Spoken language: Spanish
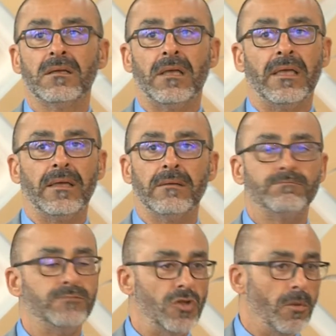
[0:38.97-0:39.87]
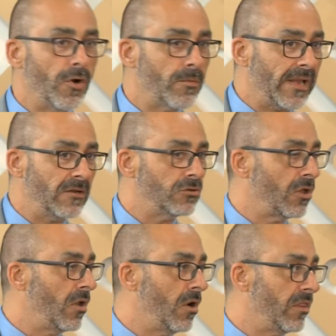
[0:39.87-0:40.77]
Eh, no por verlo
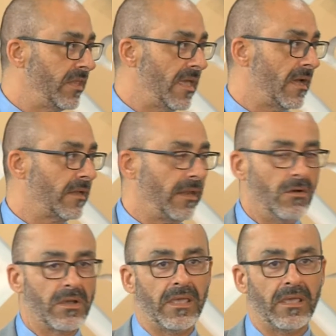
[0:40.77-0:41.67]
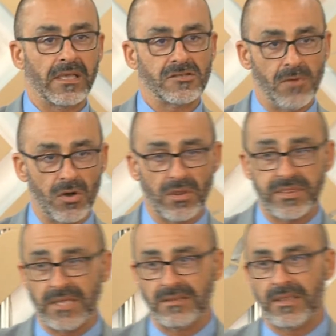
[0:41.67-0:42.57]
todos los días, creo que, somos
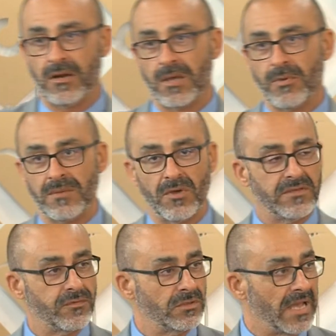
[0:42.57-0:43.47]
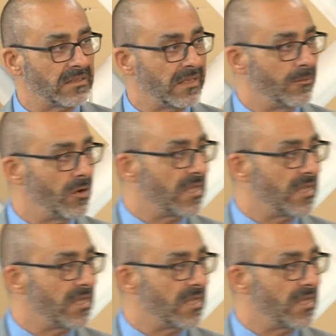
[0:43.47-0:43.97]
conscientes de lo que podemos disfrutar, tenemos